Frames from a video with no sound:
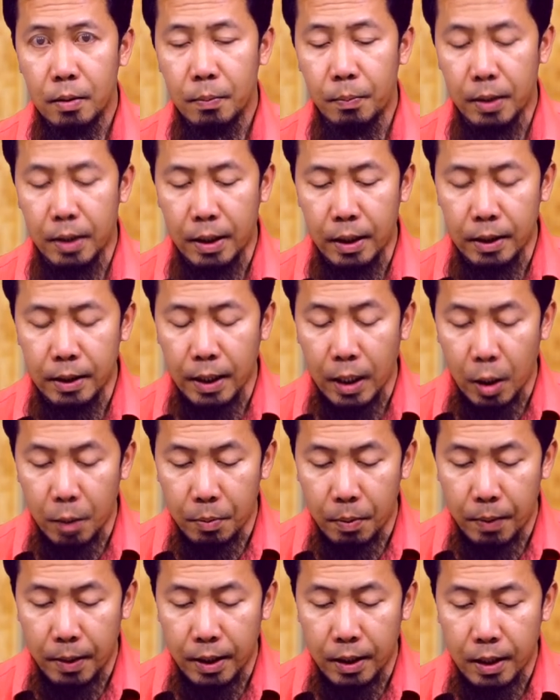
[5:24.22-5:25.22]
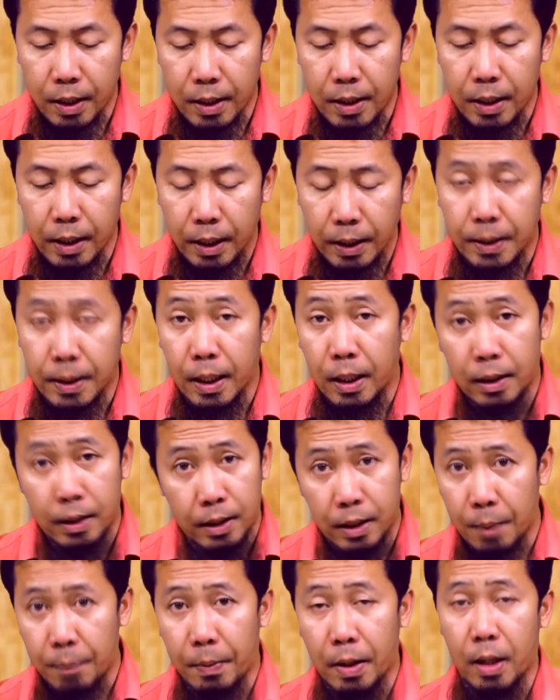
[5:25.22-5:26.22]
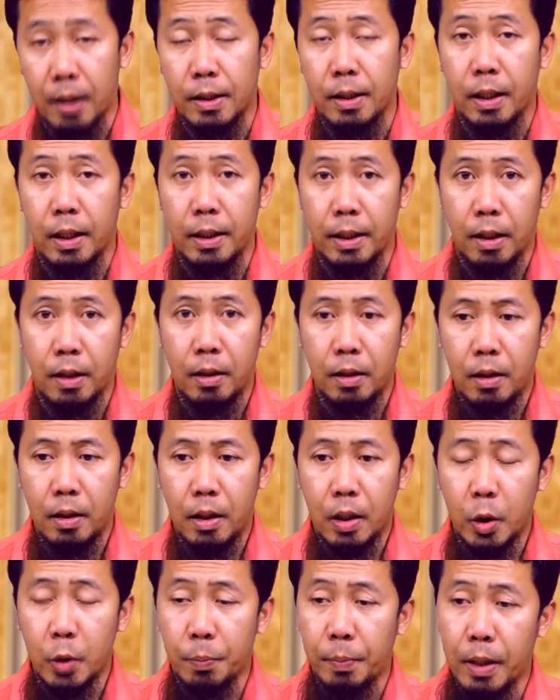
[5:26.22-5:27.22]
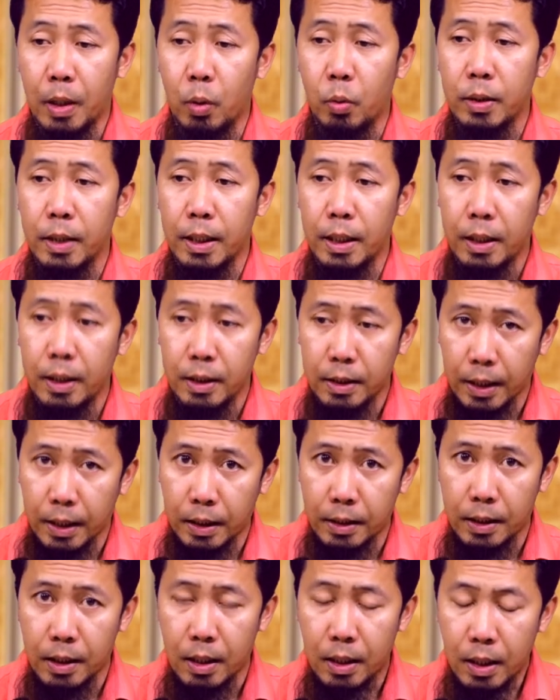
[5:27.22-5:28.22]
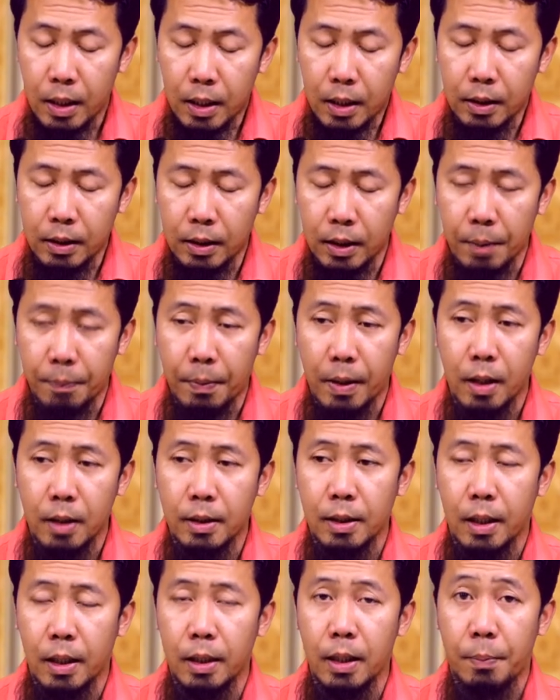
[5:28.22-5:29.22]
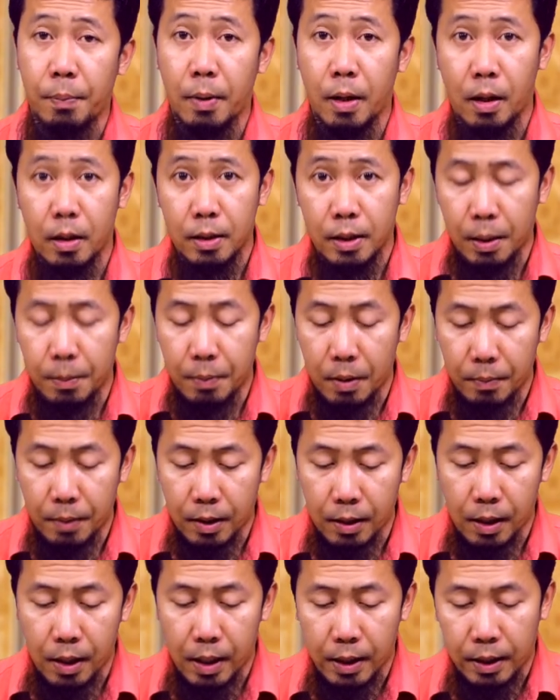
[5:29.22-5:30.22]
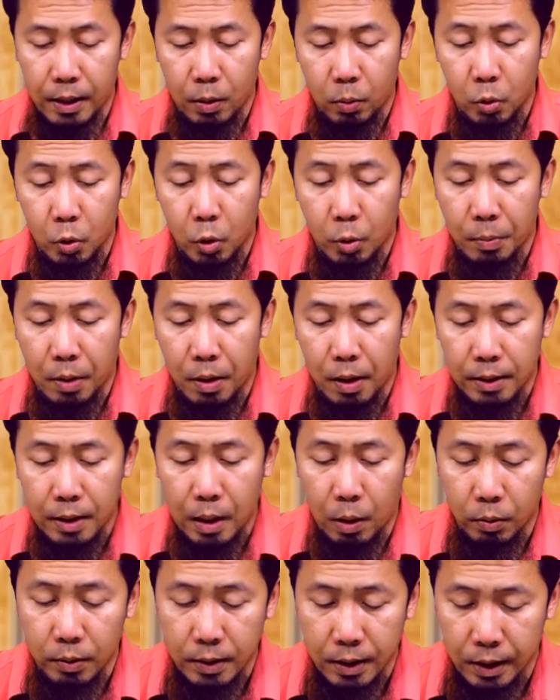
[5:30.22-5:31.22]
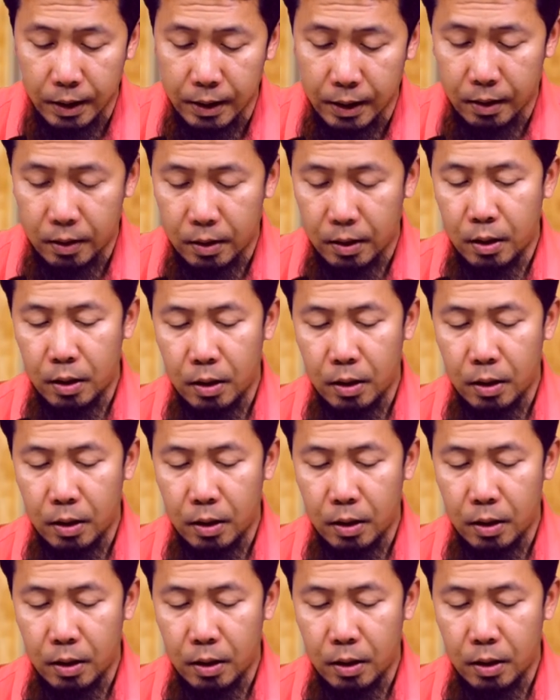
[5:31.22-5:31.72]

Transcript: Maghihintay na yung babae ng kanyang idda, hindi na para sa kanya. Yung panahon na hihintay niya, hindi na para sa kanya, para na sa ibang mga lalaki na gustong mag-asawa sa kanya.